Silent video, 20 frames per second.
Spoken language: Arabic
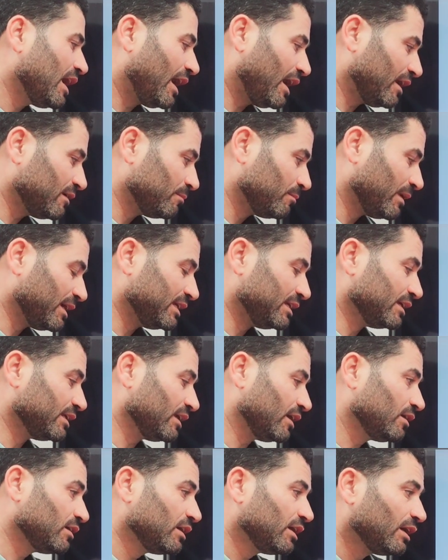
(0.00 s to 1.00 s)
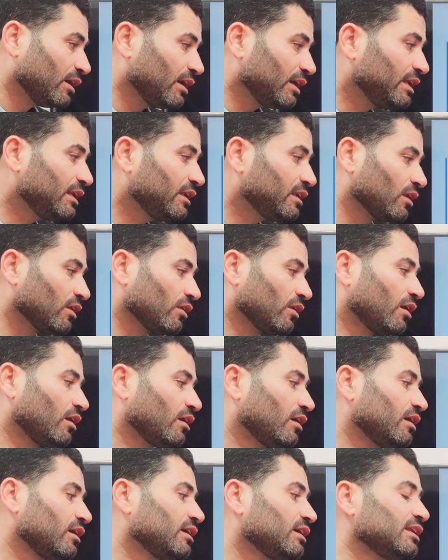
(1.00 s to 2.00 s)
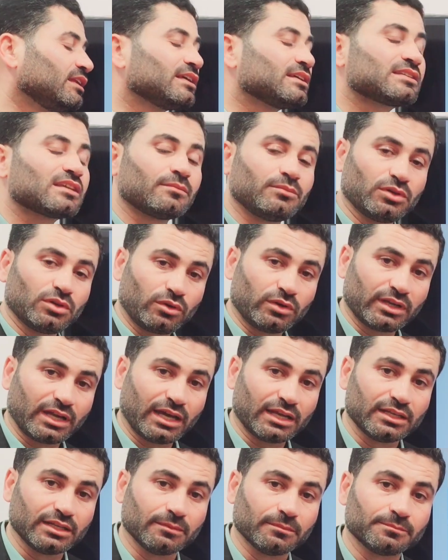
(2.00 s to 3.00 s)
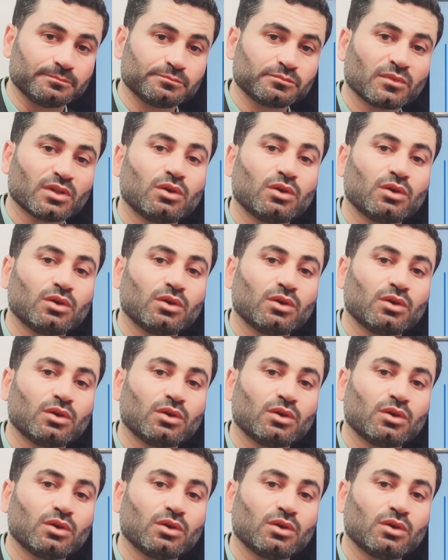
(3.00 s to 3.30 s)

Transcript: عن بينة إن الله لسميع عليم